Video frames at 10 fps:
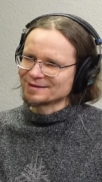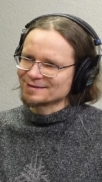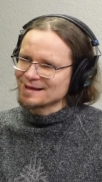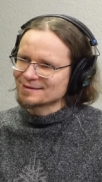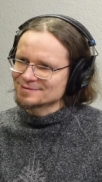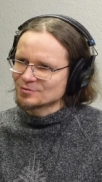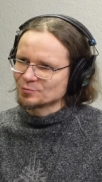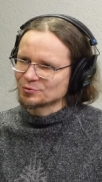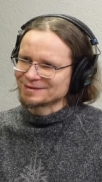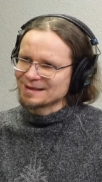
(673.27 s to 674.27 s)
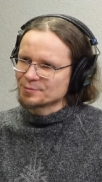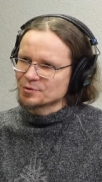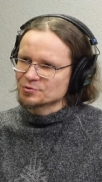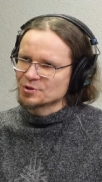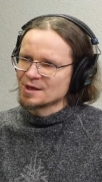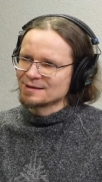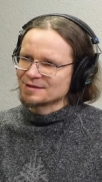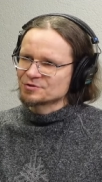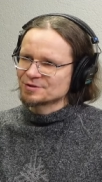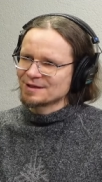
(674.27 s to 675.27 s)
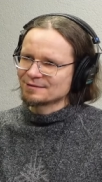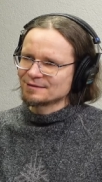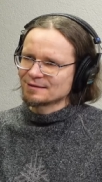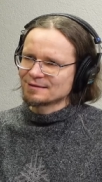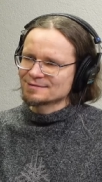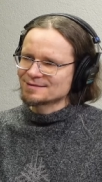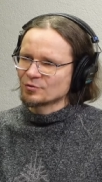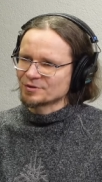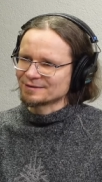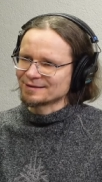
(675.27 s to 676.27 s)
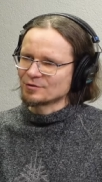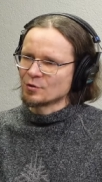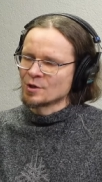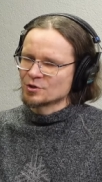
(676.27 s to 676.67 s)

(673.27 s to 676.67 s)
Jak jest to robione? Najprost, znaczy, jak, jaka jest teoria tego?